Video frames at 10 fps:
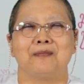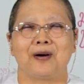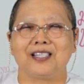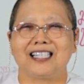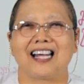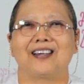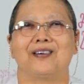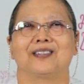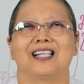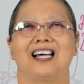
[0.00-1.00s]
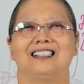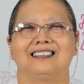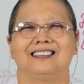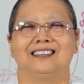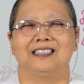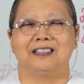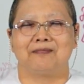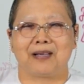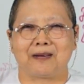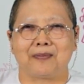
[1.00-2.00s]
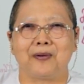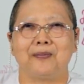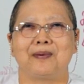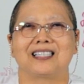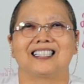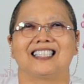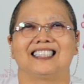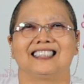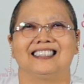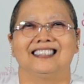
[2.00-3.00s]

เพราะใจของท่านเป็นผู้ประเสริฐ